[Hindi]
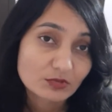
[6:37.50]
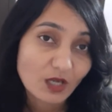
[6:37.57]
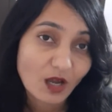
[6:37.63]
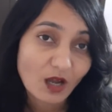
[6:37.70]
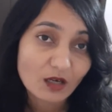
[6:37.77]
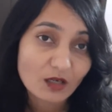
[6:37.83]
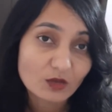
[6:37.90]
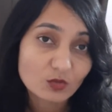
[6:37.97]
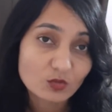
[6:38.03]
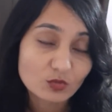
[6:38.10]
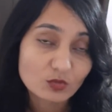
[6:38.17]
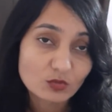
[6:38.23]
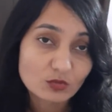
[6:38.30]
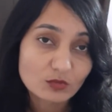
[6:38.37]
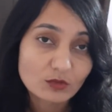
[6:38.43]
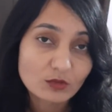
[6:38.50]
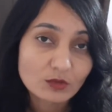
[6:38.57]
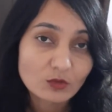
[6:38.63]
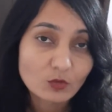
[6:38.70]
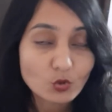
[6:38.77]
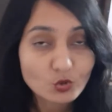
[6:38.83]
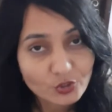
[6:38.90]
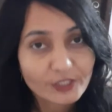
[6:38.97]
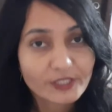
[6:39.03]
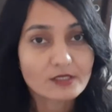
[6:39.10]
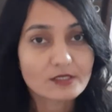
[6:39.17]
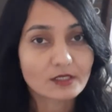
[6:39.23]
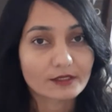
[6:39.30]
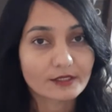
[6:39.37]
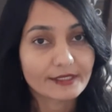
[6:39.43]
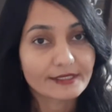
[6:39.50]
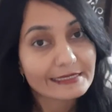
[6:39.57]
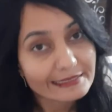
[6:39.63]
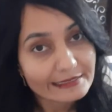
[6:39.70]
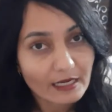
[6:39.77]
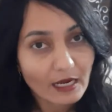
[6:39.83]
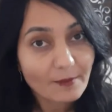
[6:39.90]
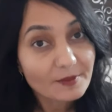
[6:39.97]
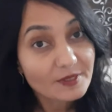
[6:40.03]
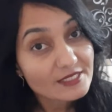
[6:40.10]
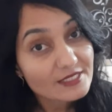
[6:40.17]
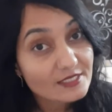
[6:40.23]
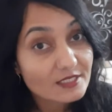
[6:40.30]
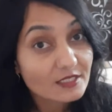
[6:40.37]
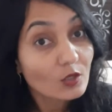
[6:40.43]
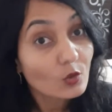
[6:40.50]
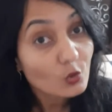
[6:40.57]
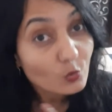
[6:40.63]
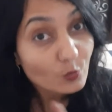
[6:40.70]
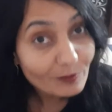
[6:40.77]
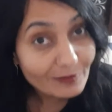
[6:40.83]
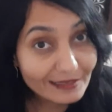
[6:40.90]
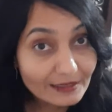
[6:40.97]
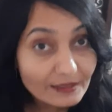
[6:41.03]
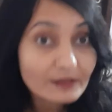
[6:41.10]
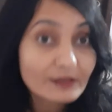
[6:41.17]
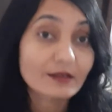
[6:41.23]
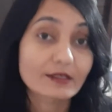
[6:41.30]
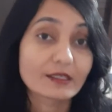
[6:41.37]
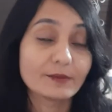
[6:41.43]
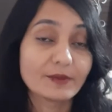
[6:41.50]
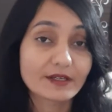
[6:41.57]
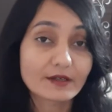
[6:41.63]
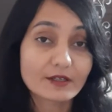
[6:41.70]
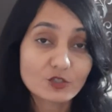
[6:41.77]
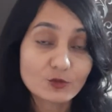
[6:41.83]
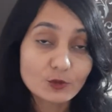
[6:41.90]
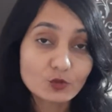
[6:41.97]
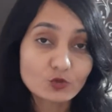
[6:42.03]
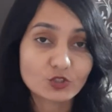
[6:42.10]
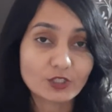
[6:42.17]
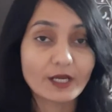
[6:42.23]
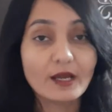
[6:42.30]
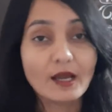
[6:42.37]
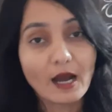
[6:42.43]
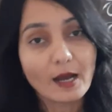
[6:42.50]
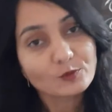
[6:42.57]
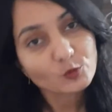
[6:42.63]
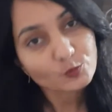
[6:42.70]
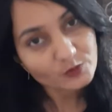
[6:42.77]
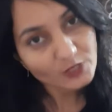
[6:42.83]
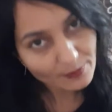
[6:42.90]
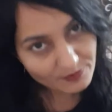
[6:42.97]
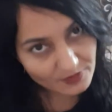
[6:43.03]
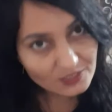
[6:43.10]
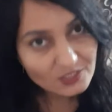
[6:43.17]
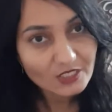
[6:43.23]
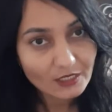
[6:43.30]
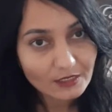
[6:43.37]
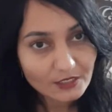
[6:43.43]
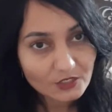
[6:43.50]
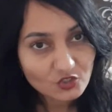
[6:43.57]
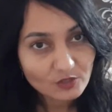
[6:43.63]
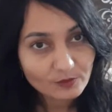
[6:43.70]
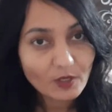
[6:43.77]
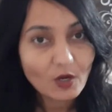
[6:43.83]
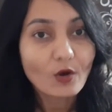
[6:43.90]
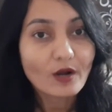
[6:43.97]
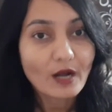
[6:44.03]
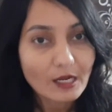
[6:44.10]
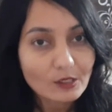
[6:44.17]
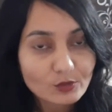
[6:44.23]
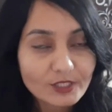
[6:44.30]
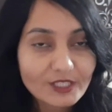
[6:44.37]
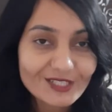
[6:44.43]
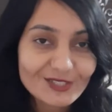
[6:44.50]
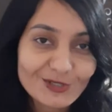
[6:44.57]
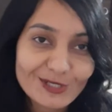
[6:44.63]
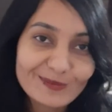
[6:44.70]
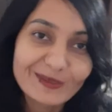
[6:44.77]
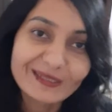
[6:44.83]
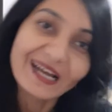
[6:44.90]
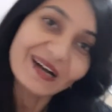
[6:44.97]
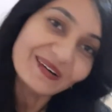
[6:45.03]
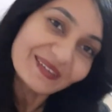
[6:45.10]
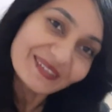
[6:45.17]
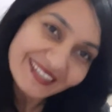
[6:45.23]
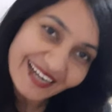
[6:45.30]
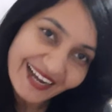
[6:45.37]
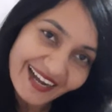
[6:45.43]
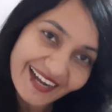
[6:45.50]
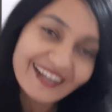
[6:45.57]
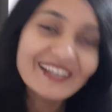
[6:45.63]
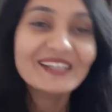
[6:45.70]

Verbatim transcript: क्या करूं कुछ नहीं कर सकते ठीक है अब किसी से ना कोई उम्मीद ही नहीं रखनी बेटा रश्मि तुझे अब चुपचाप से चल किचन में और आलू की कचौड़ी बना और खा